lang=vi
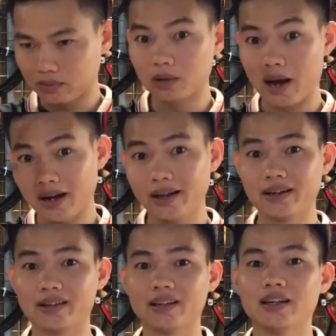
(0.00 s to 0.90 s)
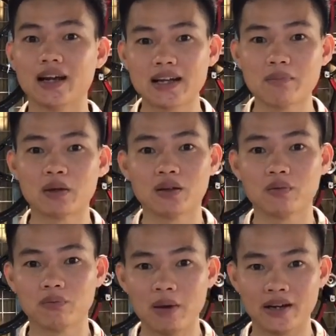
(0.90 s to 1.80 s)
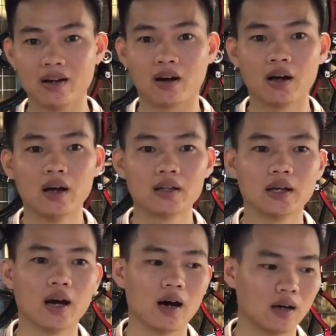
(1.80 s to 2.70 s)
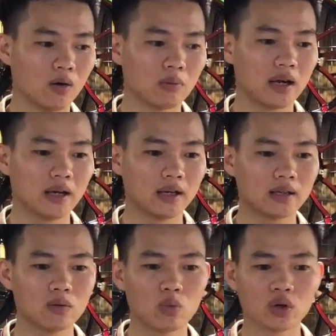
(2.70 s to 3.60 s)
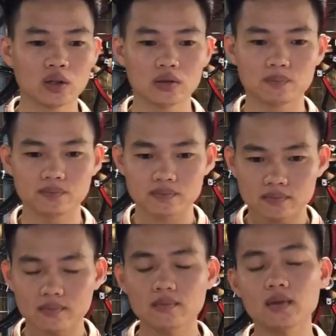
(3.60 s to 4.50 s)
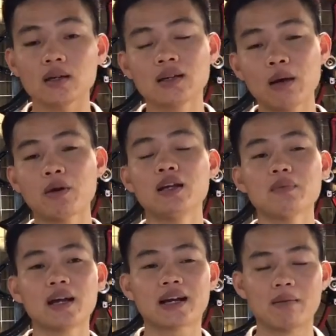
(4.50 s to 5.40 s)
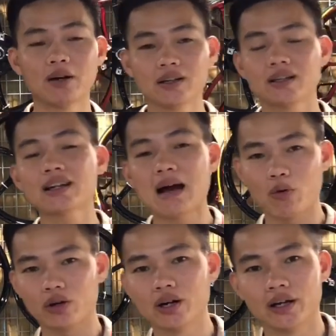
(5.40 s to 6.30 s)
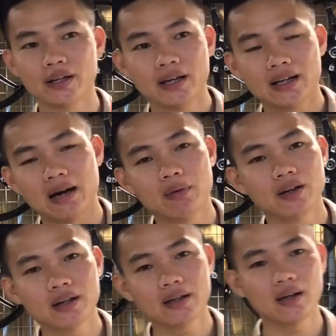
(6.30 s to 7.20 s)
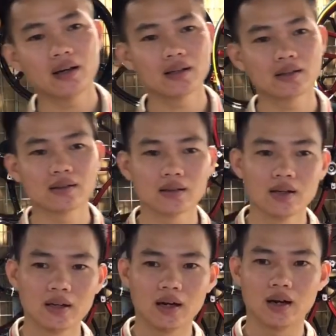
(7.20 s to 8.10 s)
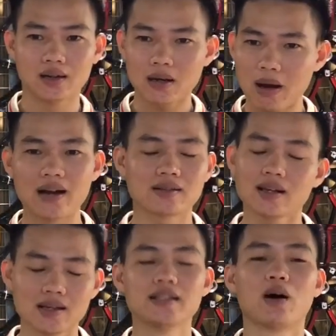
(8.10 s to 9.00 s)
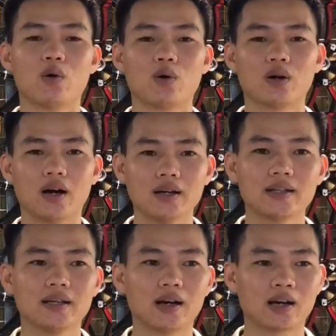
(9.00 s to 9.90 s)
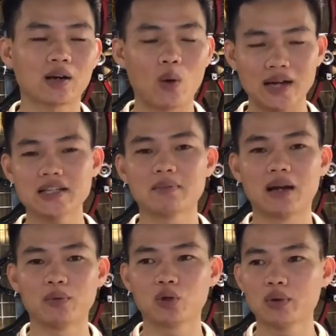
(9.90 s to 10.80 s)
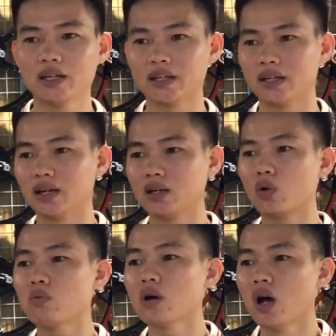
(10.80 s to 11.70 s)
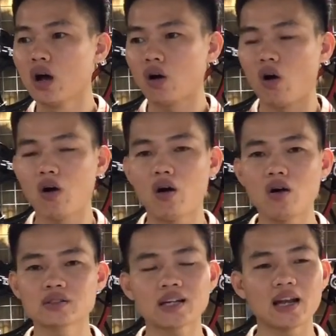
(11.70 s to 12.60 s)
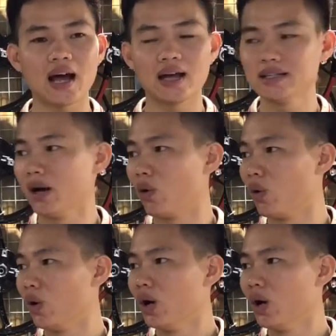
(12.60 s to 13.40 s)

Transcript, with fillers: từ bé lên thì anh em mình bền được thì à, hôm nay lĩnh cũng muốn làm clip này cảm ơn đến tất cả mọi người cảm ơn đến uh, uh, các bạn rất là nhiều đấy thì à, cái quá trình mà làm youtube thì à, lĩnh cũng có rất là nhiều